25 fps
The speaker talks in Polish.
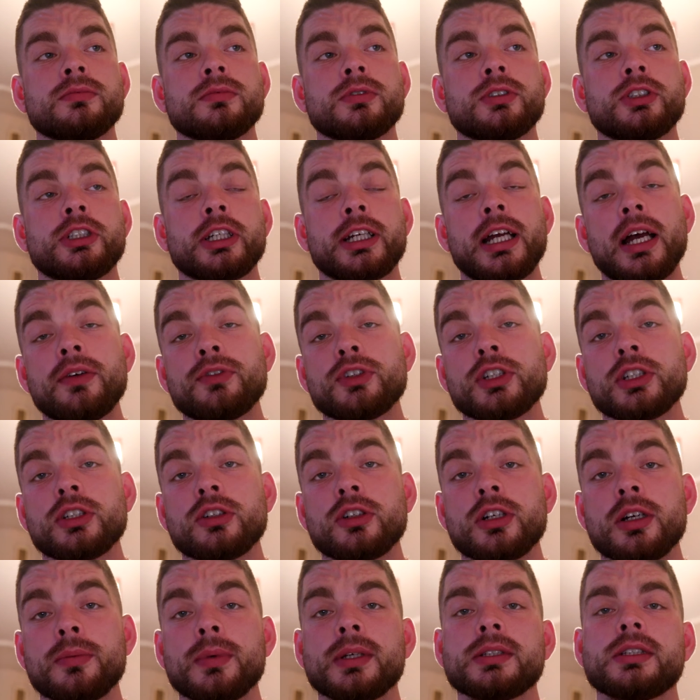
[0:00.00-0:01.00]
e, ciekawszy
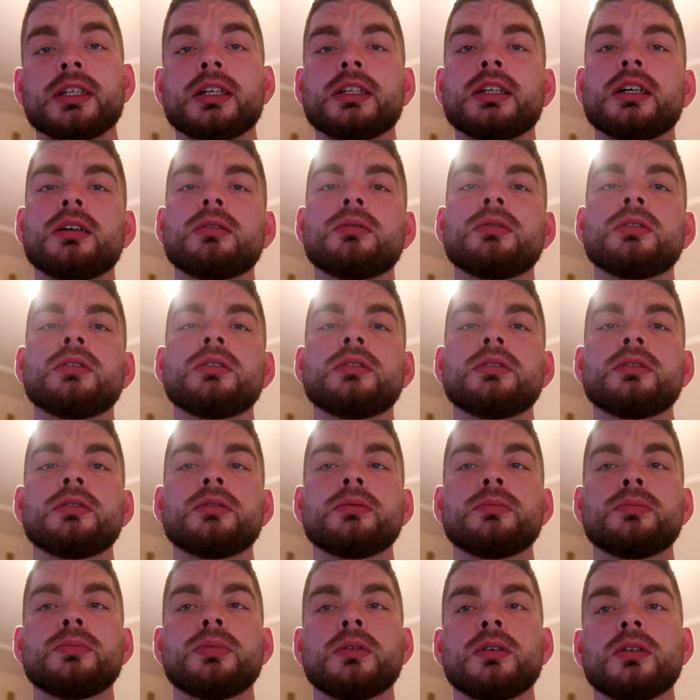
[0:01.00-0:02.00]
trochę materiał, e,
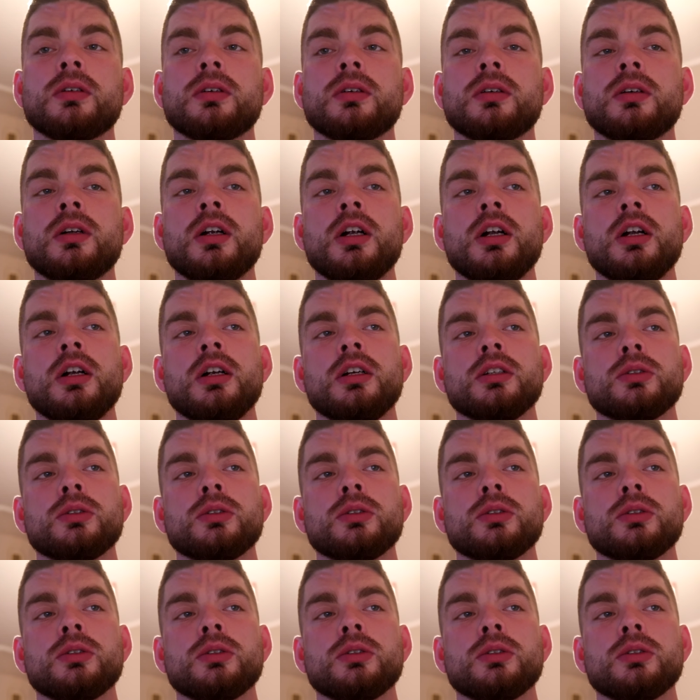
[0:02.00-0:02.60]
bo